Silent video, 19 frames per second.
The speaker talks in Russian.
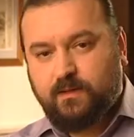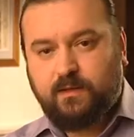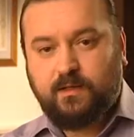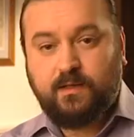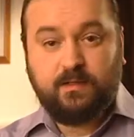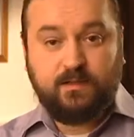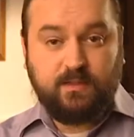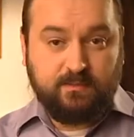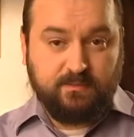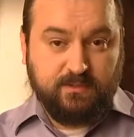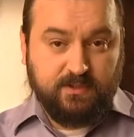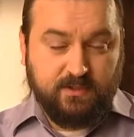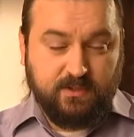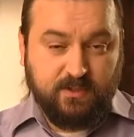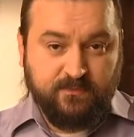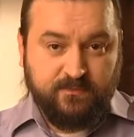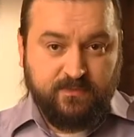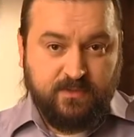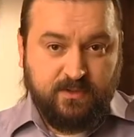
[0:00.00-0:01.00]
а
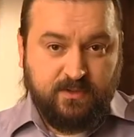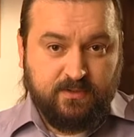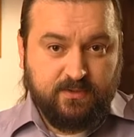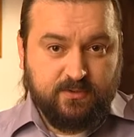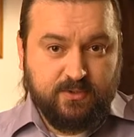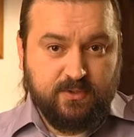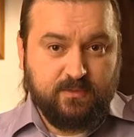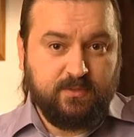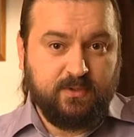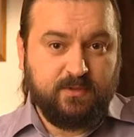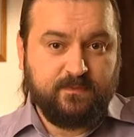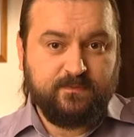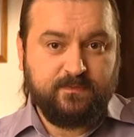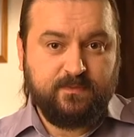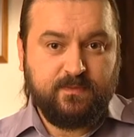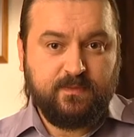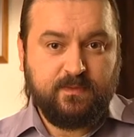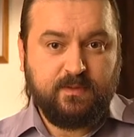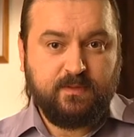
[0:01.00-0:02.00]
именно, чтобы
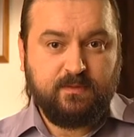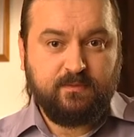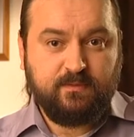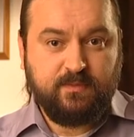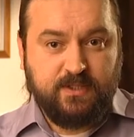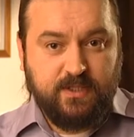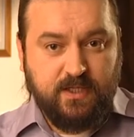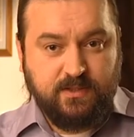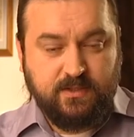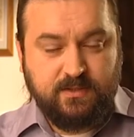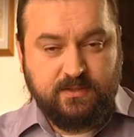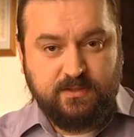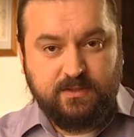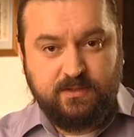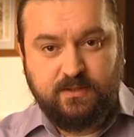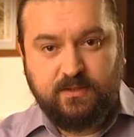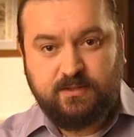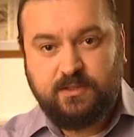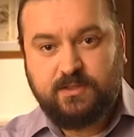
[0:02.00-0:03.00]

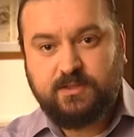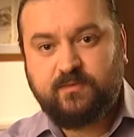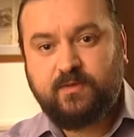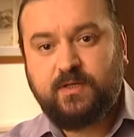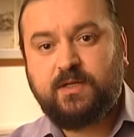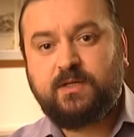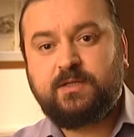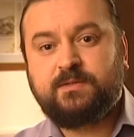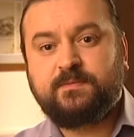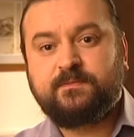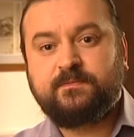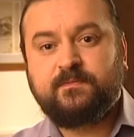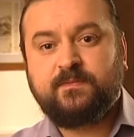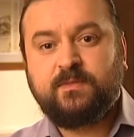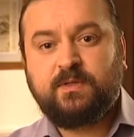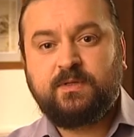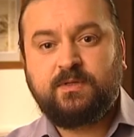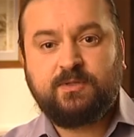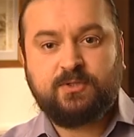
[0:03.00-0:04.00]
пьяницы отрезвлялись,
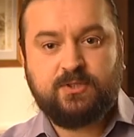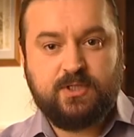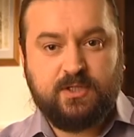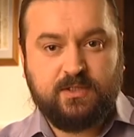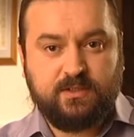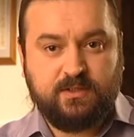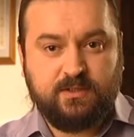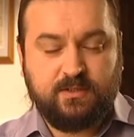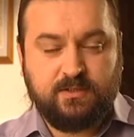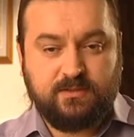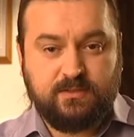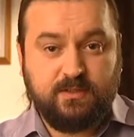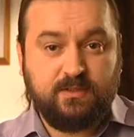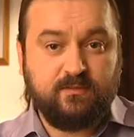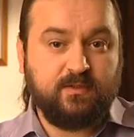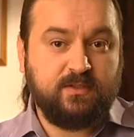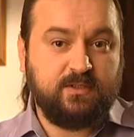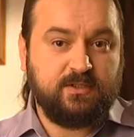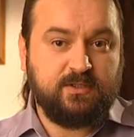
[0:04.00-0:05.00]
жадные
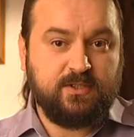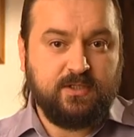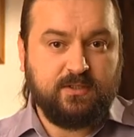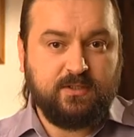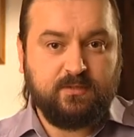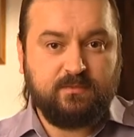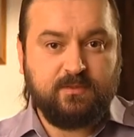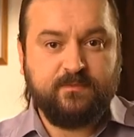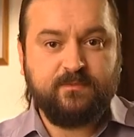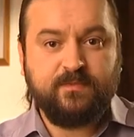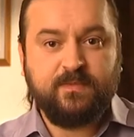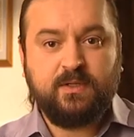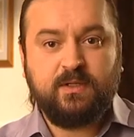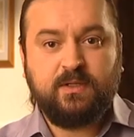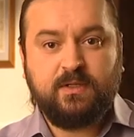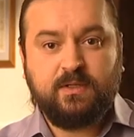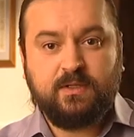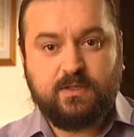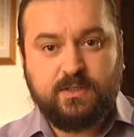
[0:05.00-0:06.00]
становились щедрыми,
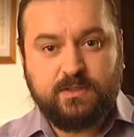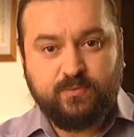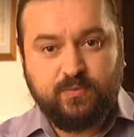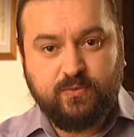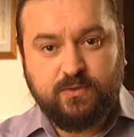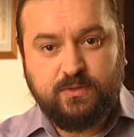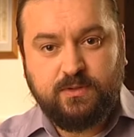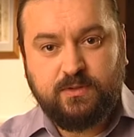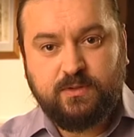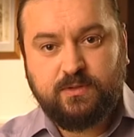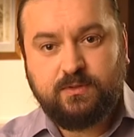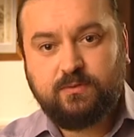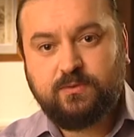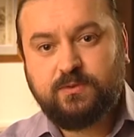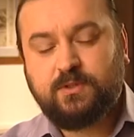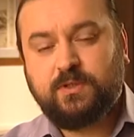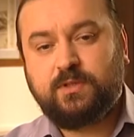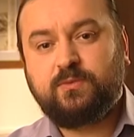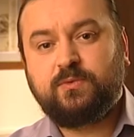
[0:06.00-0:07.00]
распутные
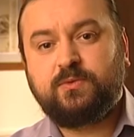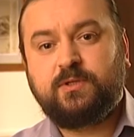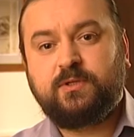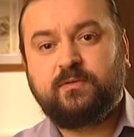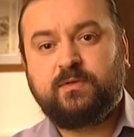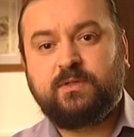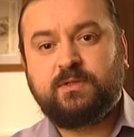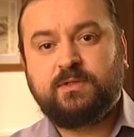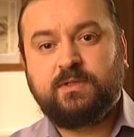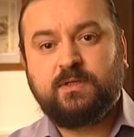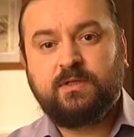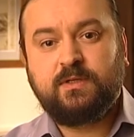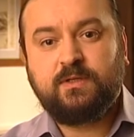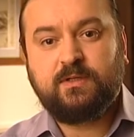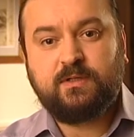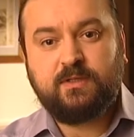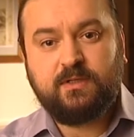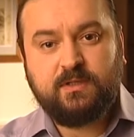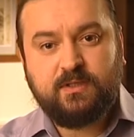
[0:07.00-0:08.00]
усоломудривались,
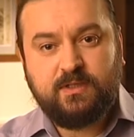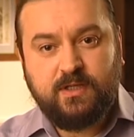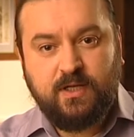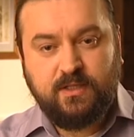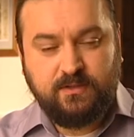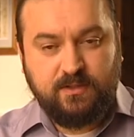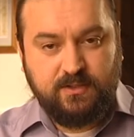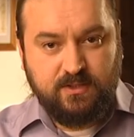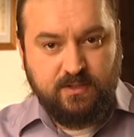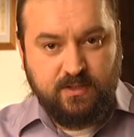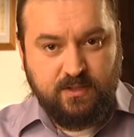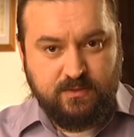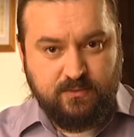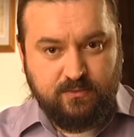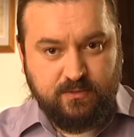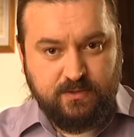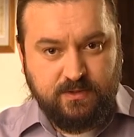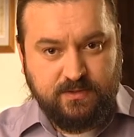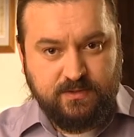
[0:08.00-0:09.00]
лентяи начинали
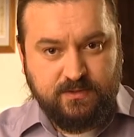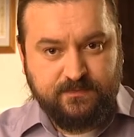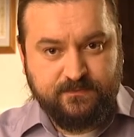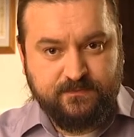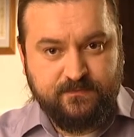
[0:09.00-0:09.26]
трудиться.